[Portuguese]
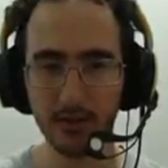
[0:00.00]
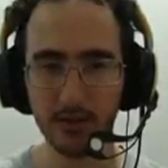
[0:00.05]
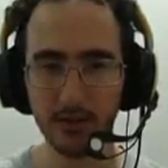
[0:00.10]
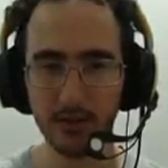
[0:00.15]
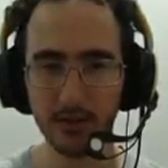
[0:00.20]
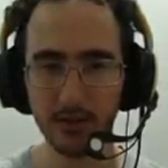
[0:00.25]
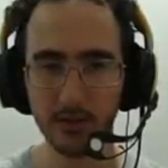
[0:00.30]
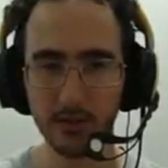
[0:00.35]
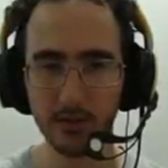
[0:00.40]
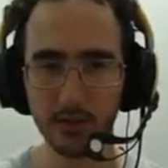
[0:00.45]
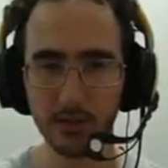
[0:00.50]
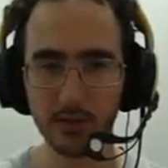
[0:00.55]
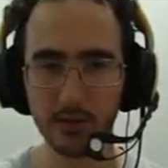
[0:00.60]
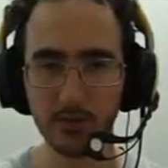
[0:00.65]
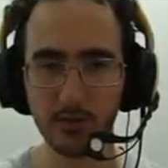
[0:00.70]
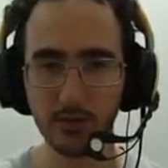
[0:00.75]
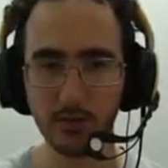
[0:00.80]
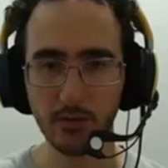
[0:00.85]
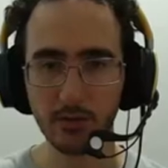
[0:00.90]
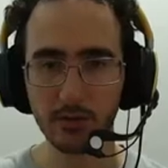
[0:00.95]
E hoje a gente vai
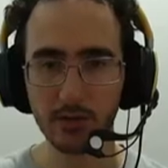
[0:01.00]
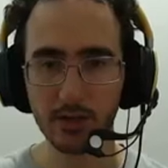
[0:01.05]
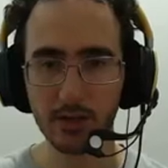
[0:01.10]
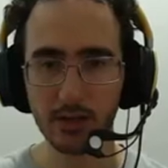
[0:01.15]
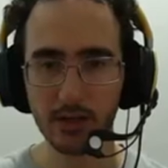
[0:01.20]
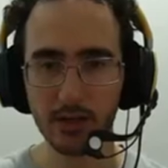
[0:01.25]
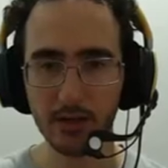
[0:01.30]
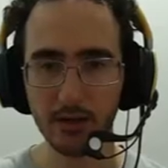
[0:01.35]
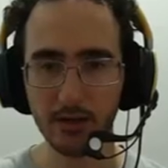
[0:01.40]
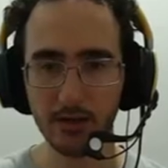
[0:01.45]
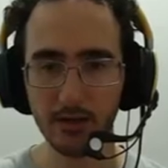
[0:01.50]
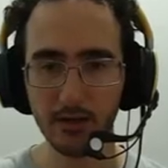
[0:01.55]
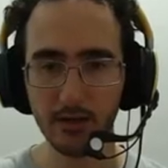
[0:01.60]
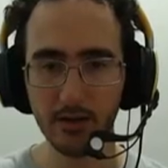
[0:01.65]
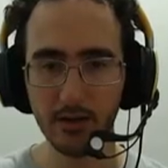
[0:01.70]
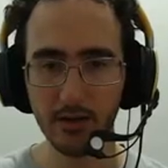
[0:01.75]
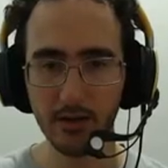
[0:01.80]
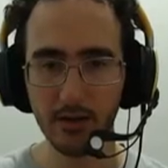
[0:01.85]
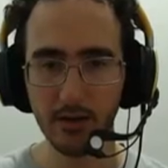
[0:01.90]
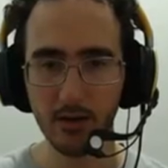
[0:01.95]
voltar aí
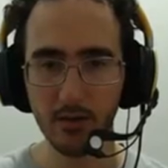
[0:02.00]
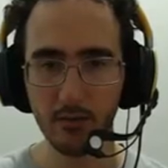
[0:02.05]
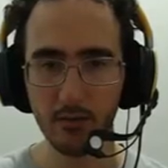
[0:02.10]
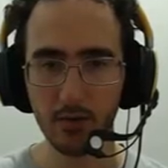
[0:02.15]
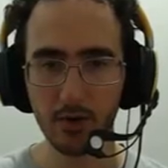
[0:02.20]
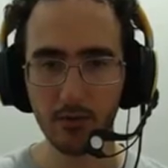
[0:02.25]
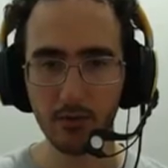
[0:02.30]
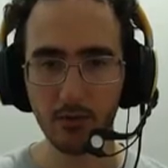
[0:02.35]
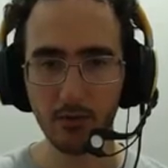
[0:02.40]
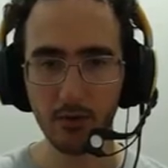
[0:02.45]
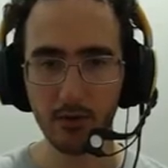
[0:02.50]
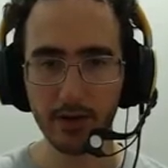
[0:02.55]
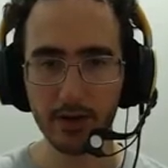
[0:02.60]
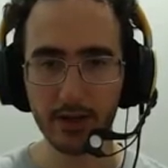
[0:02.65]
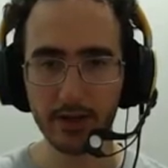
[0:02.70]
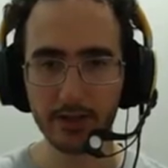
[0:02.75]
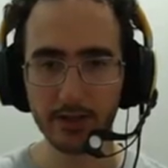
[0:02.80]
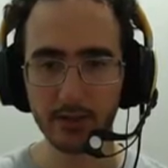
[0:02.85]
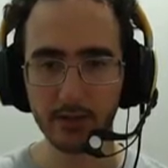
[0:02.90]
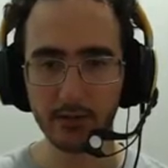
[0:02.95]
pra
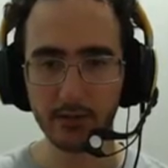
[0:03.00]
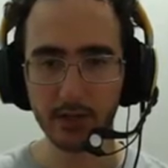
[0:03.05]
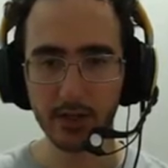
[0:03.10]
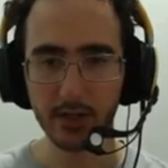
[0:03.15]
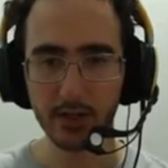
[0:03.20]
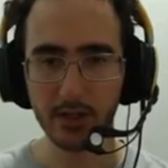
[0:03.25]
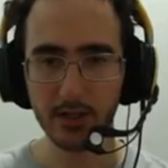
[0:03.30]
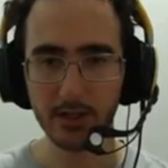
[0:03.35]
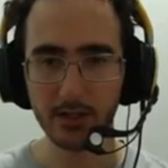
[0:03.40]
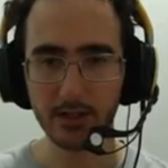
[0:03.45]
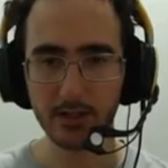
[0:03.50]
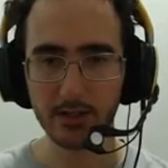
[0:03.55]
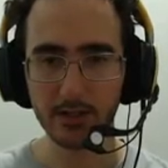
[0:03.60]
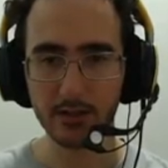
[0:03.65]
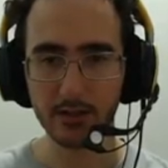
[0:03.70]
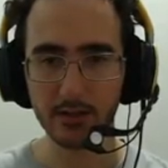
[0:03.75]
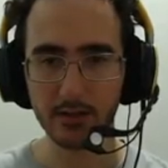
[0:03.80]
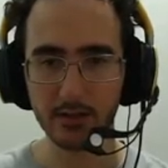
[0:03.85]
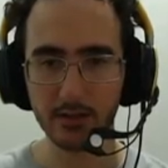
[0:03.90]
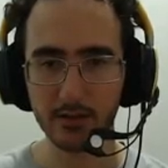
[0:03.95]
Floresta dos Gigantes
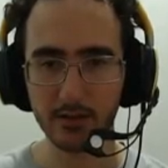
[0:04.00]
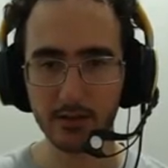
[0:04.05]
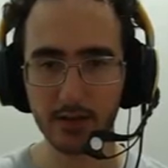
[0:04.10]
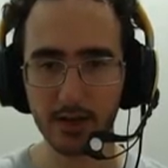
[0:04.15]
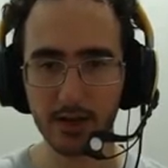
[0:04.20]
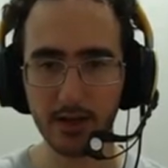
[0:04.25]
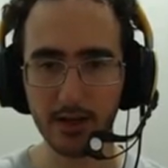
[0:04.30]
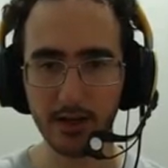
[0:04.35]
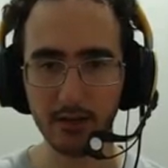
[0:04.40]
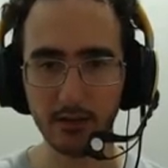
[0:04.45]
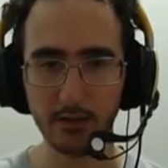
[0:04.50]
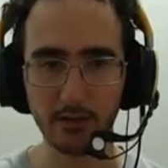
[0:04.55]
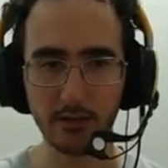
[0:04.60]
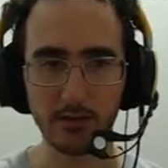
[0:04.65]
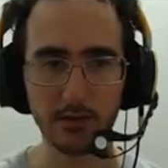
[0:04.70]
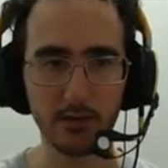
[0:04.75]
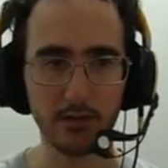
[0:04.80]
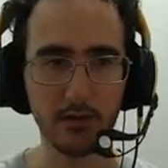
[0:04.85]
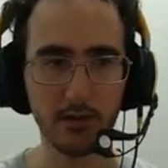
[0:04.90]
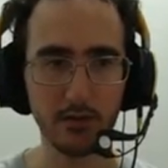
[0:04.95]
Caídos,
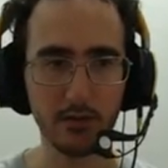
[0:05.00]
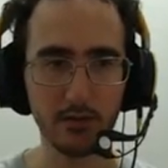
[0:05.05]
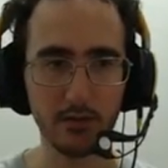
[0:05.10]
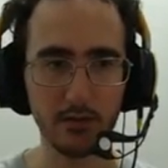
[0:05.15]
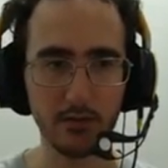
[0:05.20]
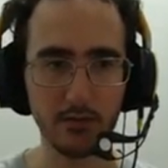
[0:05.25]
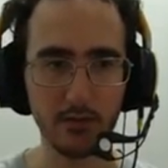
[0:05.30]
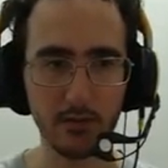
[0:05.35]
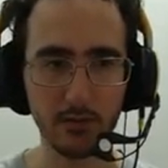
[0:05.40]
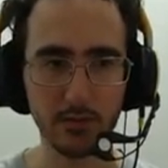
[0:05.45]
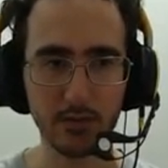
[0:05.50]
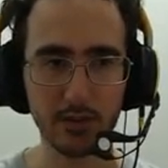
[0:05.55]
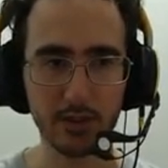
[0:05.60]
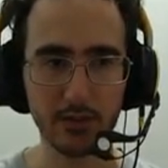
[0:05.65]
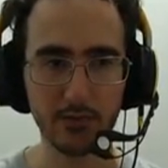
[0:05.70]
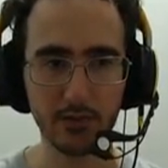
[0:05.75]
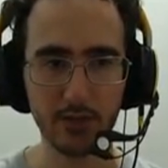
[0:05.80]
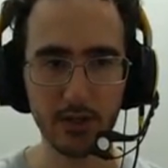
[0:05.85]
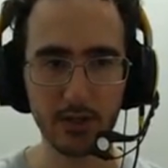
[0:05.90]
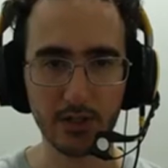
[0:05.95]
isso. Vamos
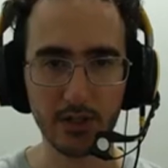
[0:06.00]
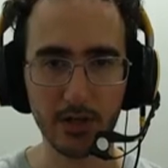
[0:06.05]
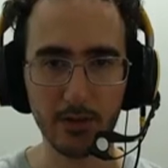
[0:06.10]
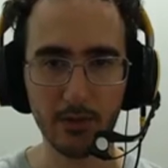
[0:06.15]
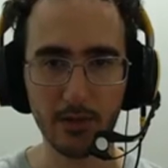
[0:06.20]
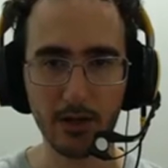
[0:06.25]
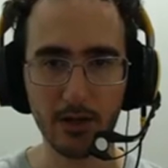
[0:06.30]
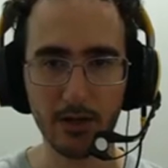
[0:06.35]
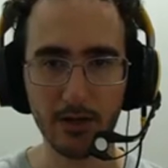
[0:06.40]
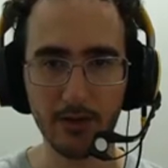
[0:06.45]
viajar pra lá.